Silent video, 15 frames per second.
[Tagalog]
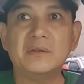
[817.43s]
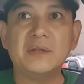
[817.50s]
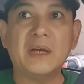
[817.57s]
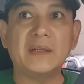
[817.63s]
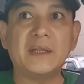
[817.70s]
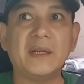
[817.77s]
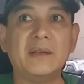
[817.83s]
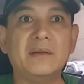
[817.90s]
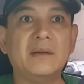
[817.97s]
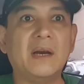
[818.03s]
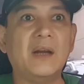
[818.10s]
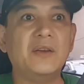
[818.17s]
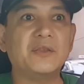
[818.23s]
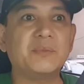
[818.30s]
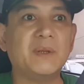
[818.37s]
Dati no,
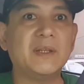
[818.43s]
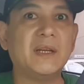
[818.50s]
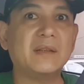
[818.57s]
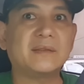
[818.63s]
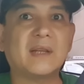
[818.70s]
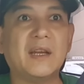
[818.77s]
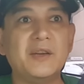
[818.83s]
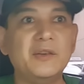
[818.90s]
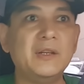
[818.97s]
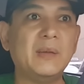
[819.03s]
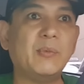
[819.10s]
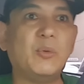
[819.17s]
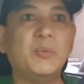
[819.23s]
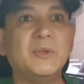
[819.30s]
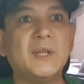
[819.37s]
halos madalas tayo
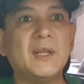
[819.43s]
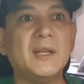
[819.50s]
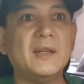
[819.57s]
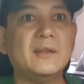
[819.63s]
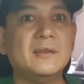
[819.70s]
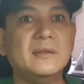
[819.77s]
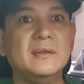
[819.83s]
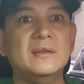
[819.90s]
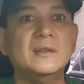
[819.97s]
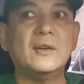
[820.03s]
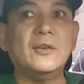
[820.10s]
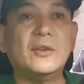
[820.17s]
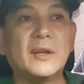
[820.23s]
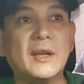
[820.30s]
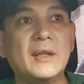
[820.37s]
napupunta dito,
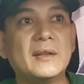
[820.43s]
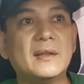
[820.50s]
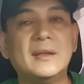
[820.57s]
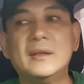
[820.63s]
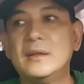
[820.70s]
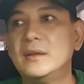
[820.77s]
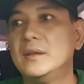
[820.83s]
Glorieta.